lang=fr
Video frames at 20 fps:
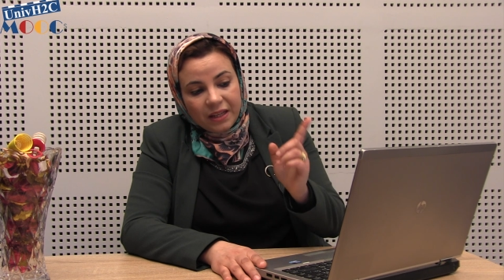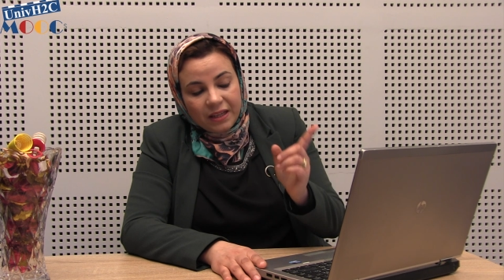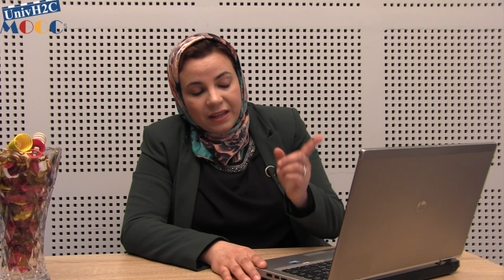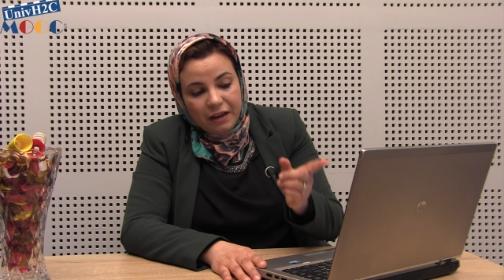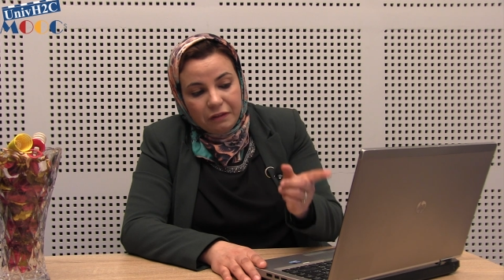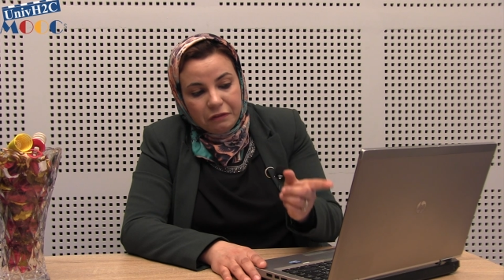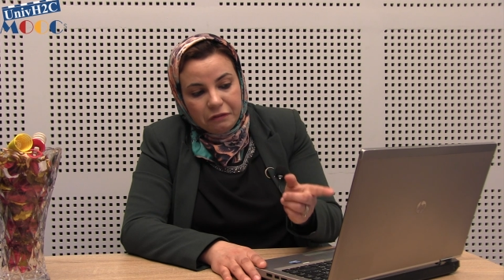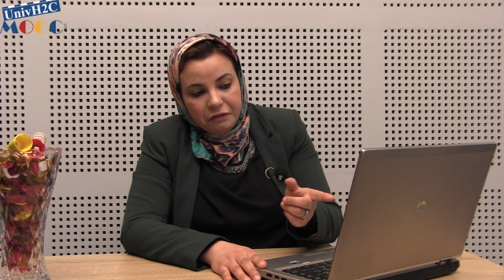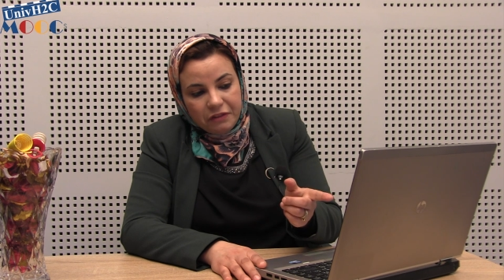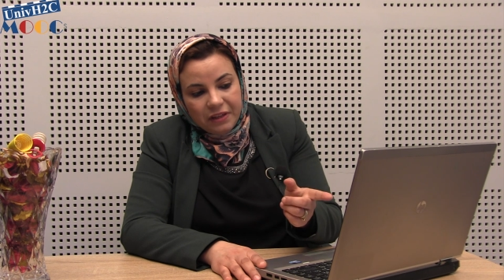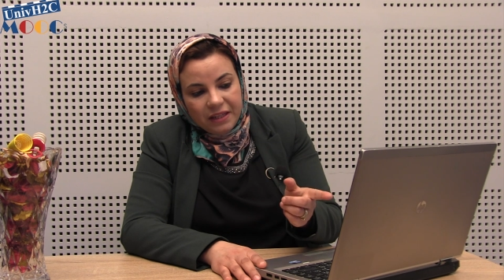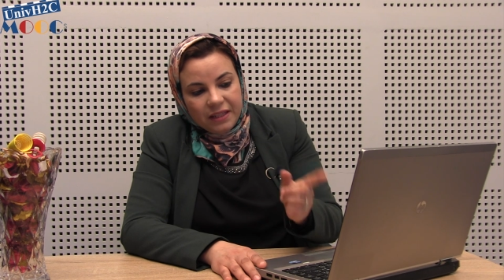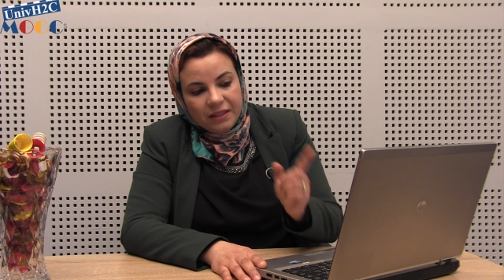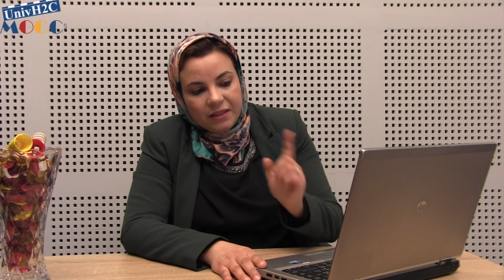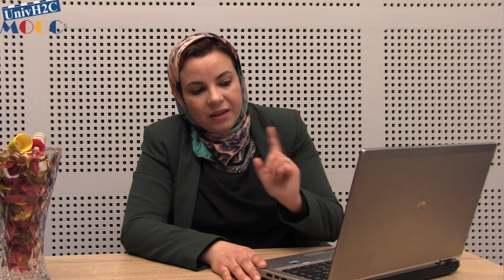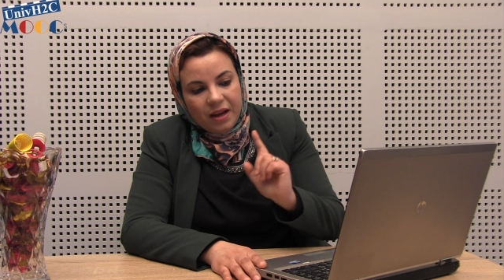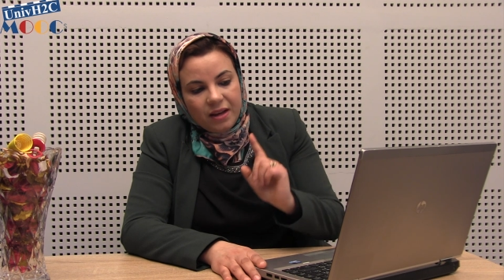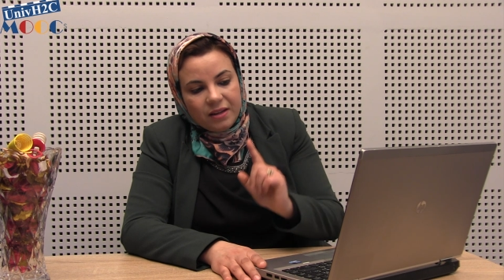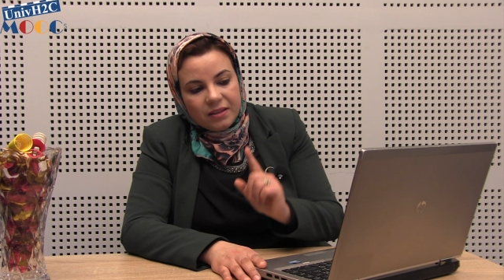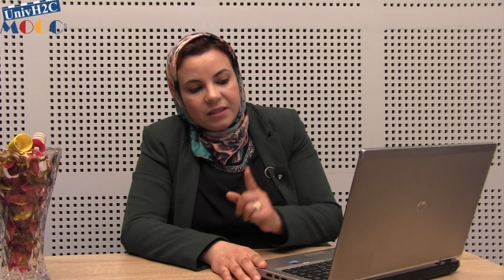la
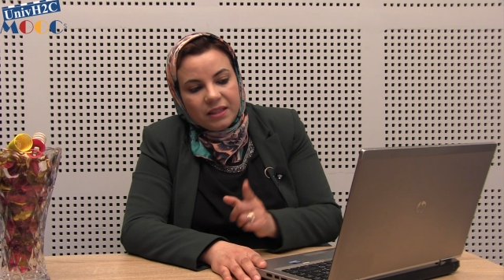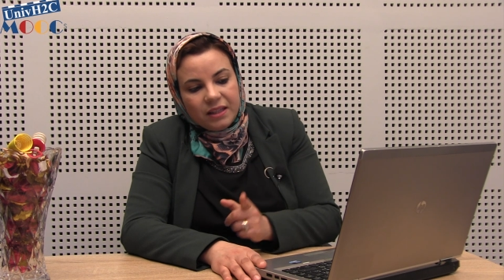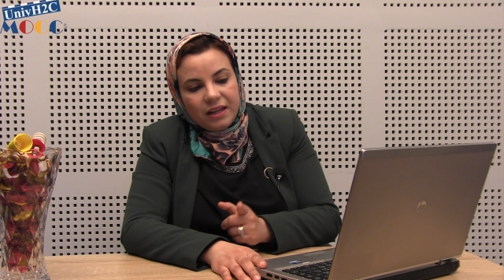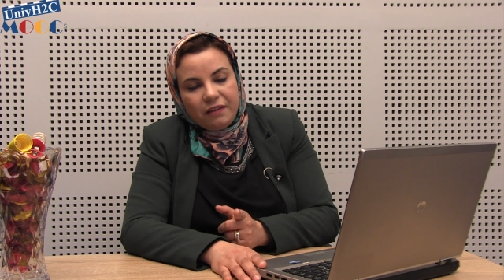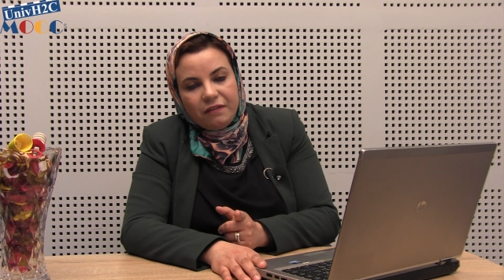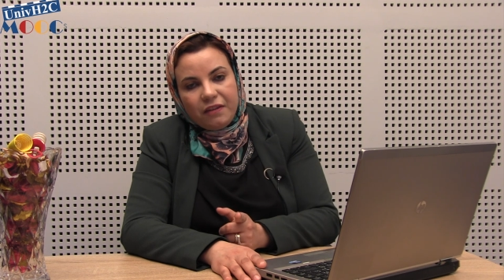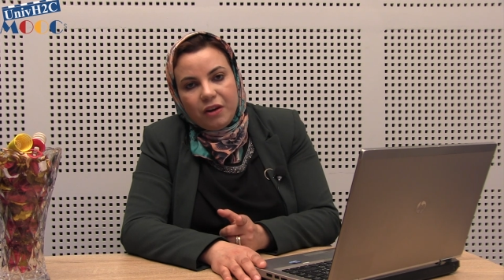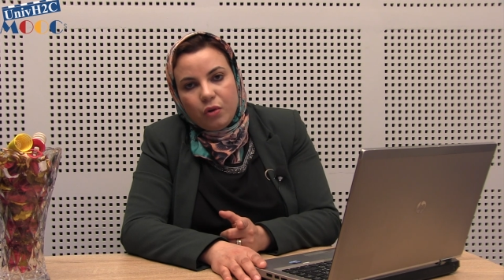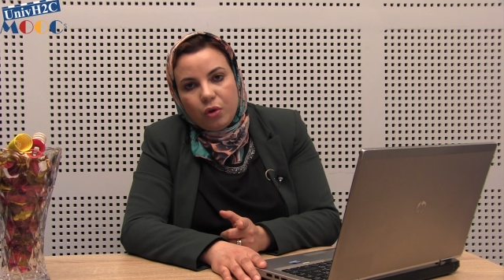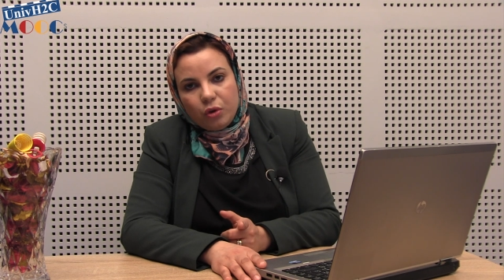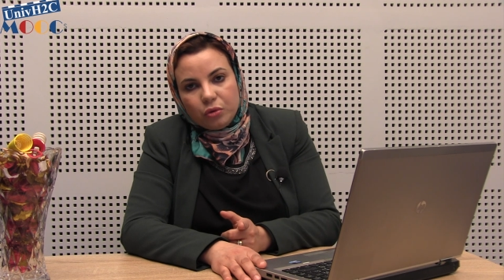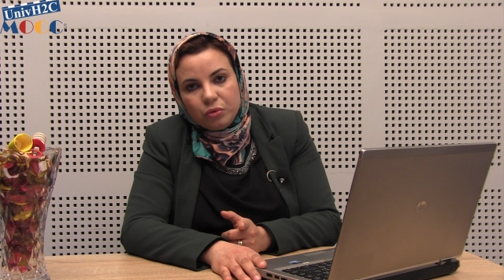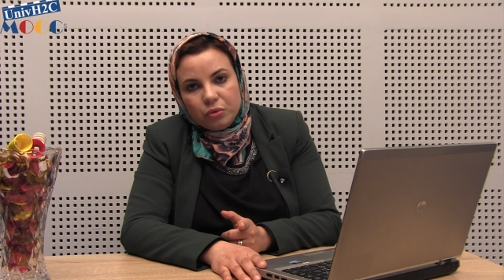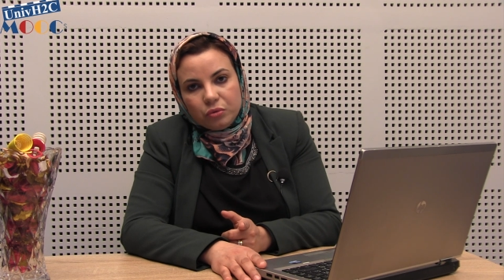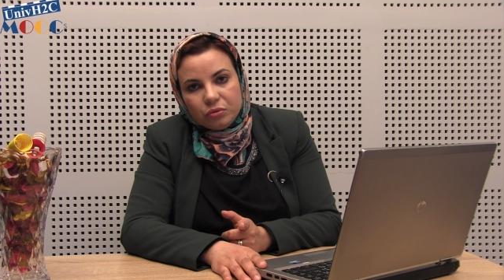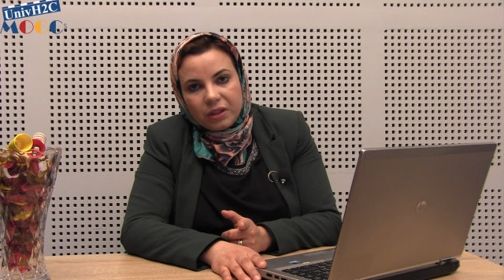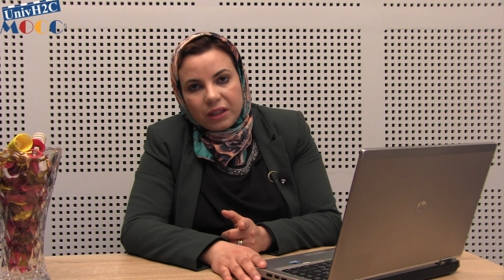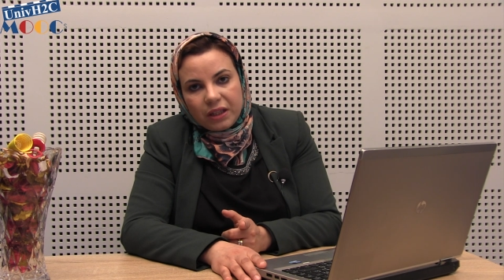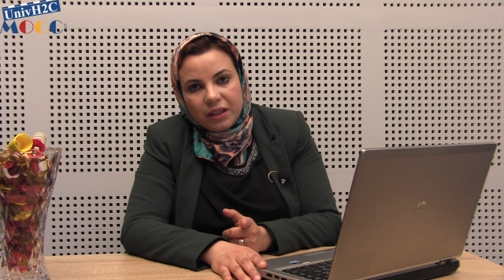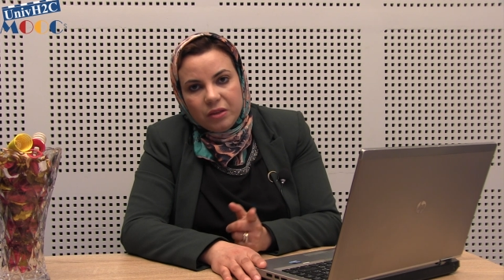VNA, c'est la valeur
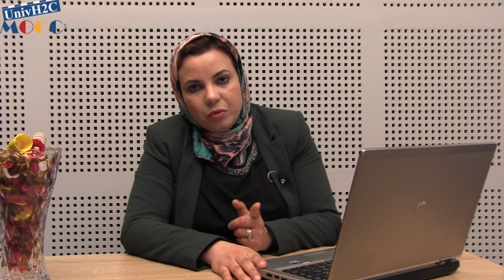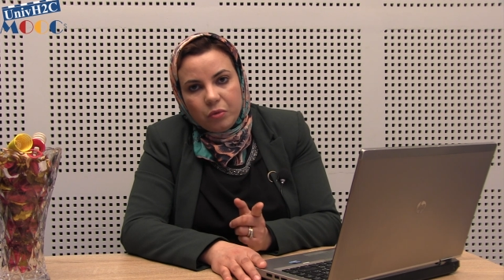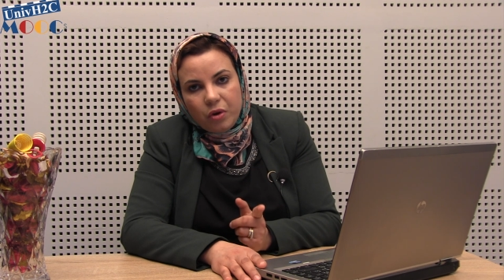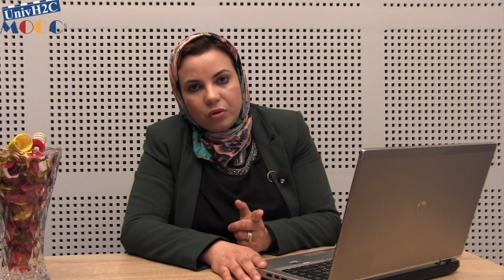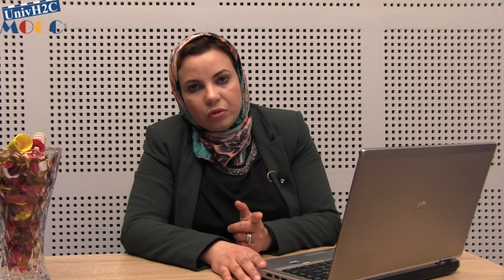d'entrée ou